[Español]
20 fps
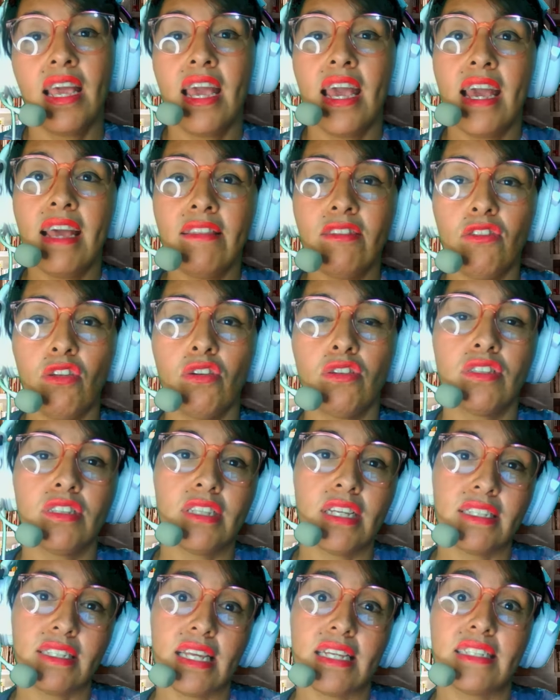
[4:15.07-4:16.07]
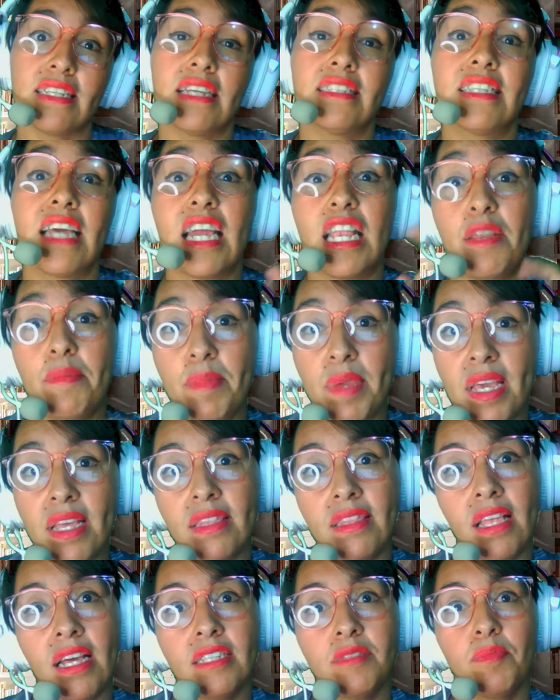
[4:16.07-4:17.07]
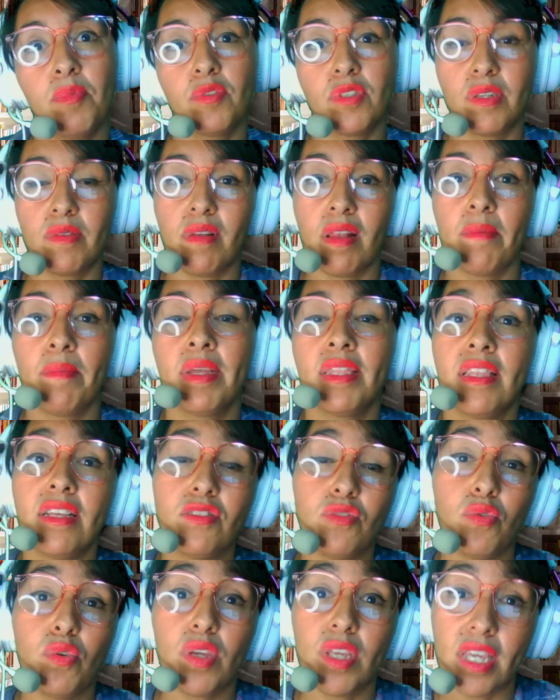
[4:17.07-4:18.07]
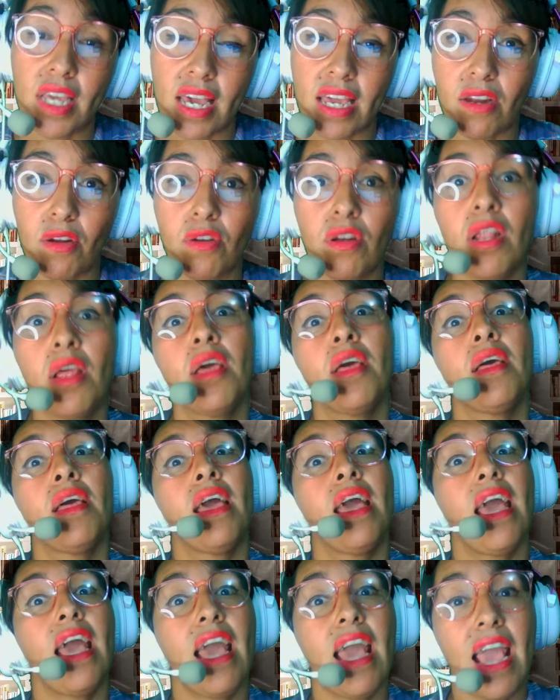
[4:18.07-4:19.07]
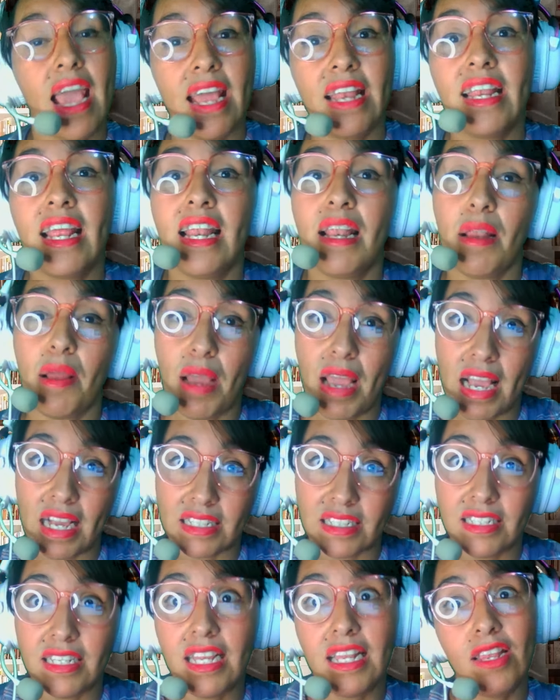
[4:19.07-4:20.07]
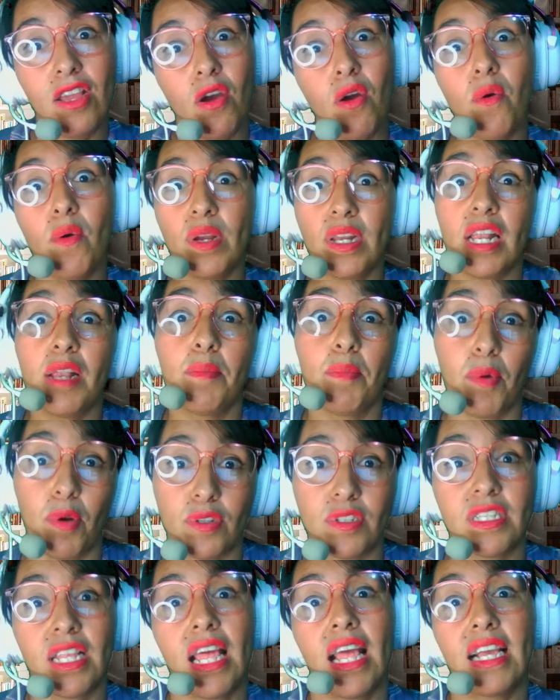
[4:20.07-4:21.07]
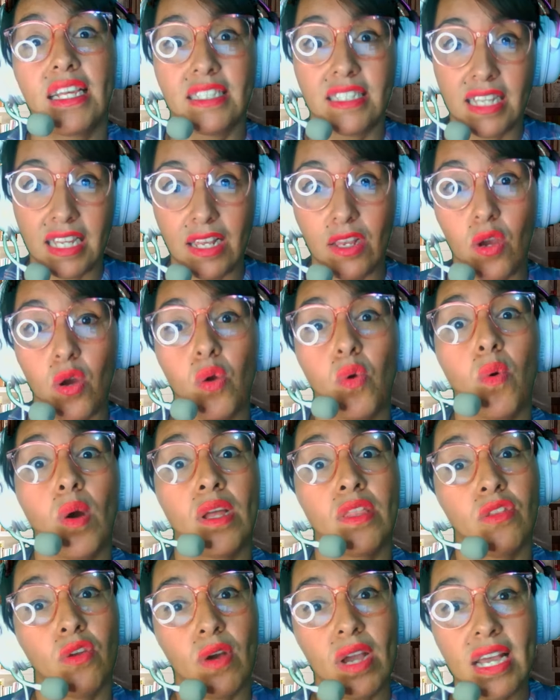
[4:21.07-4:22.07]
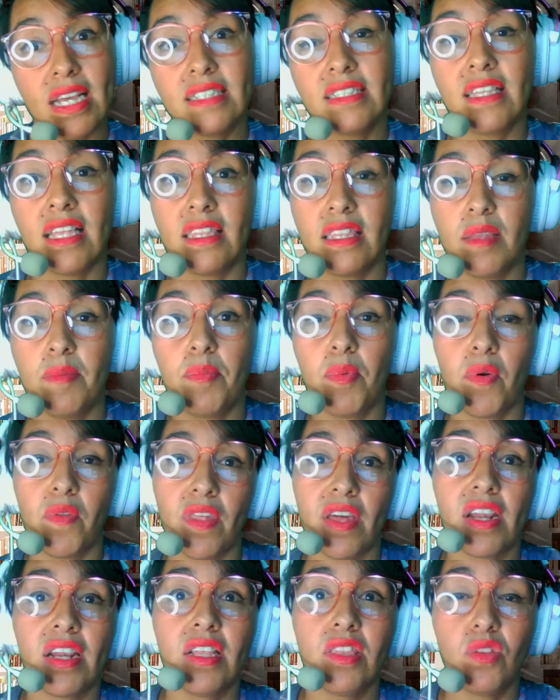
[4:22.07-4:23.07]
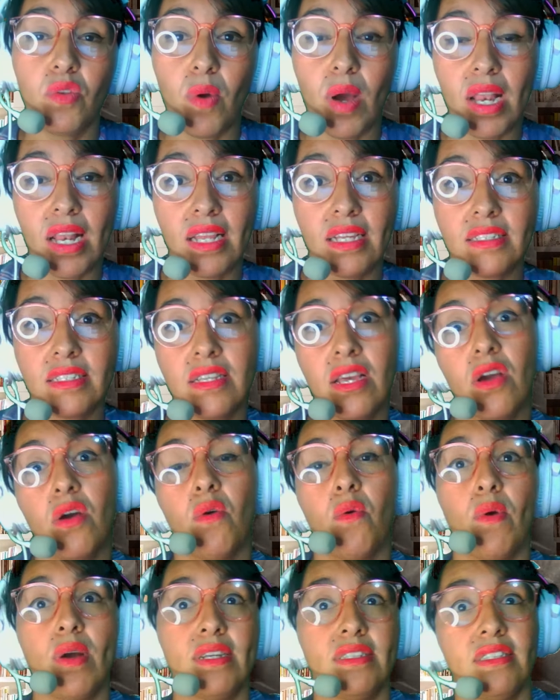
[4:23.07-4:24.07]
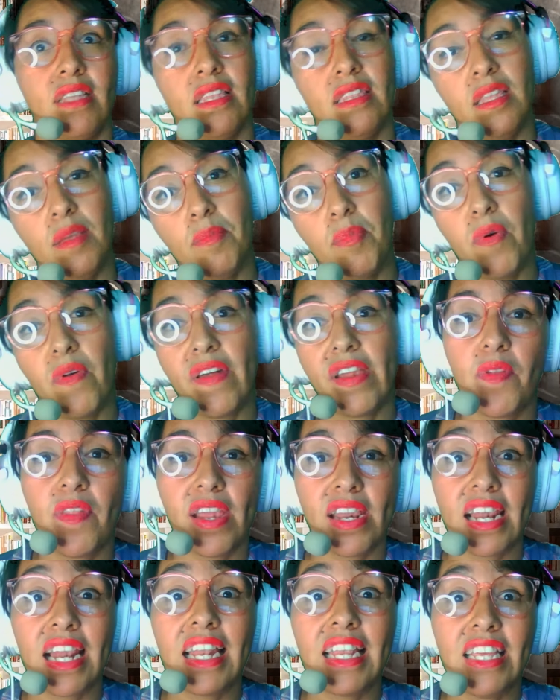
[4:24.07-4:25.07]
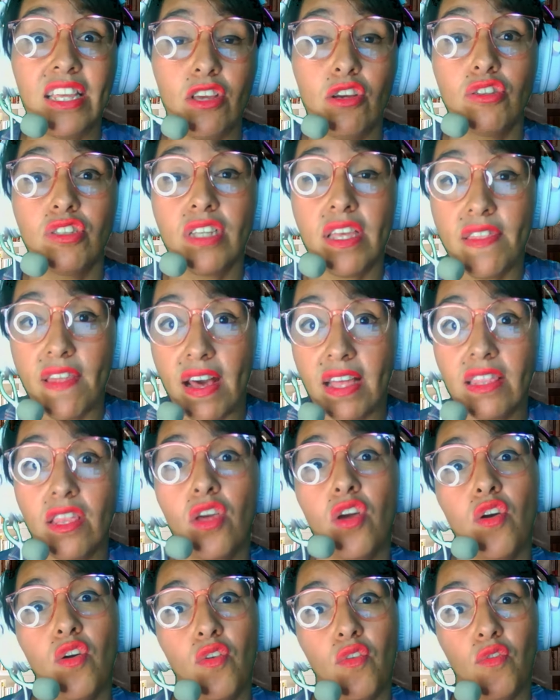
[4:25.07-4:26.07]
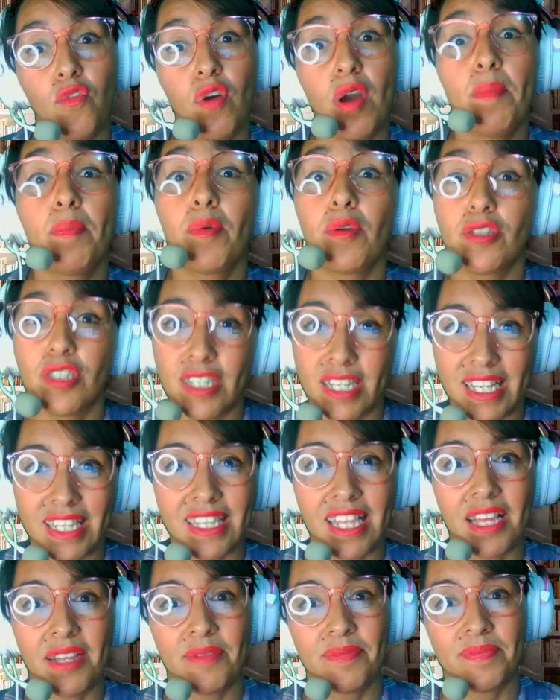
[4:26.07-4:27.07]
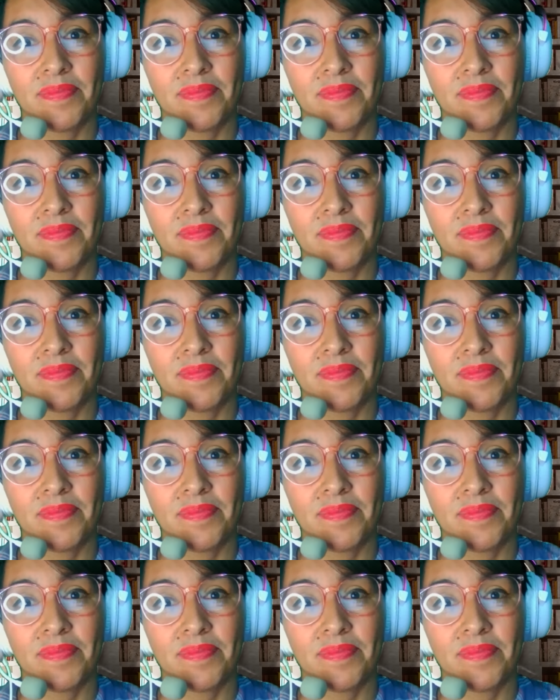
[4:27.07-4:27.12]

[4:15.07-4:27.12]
Entonces, esas enmiendas posiblemente surgieron en el exilio o en el post-exilio, cuando este tipo de rituales o este tipo de religiosidad fue proscrita.